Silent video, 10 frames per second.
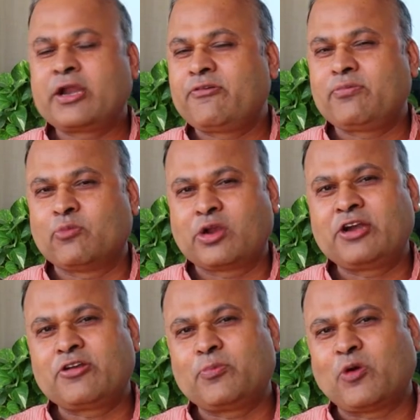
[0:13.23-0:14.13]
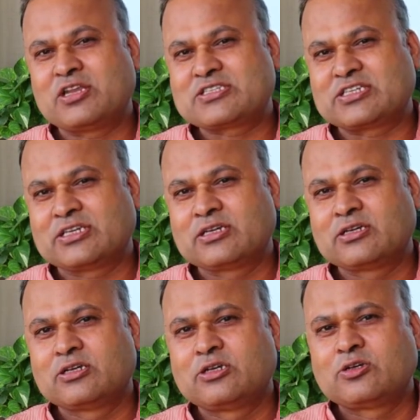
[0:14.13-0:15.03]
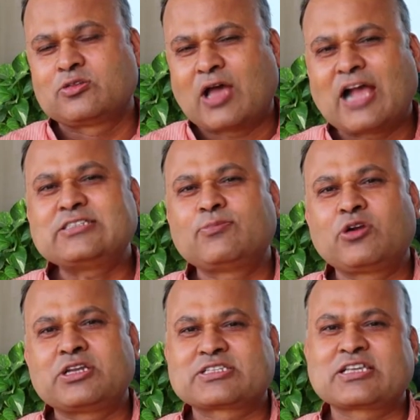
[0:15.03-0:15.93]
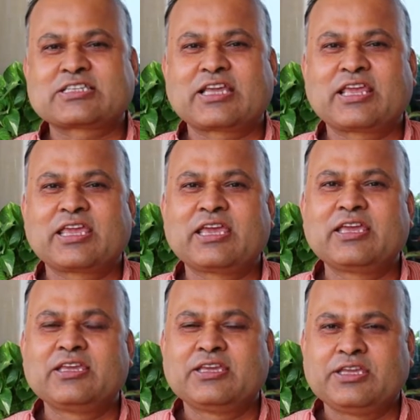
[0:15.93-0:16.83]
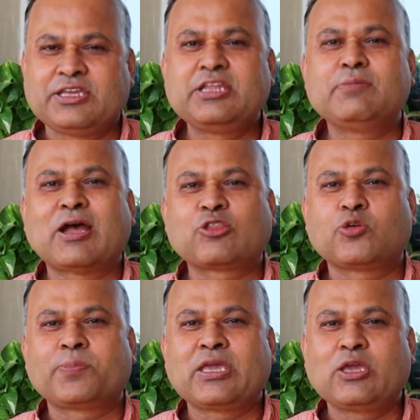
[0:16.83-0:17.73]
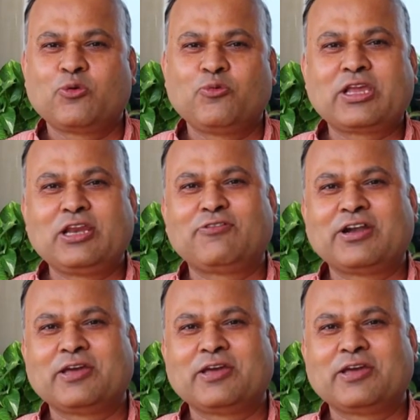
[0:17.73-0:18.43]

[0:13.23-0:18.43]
मॉनेटरी पॉलिसी तो आज हम लोग डिस्कस करेंगे इन्हीं बातों पे वीकली फंडा में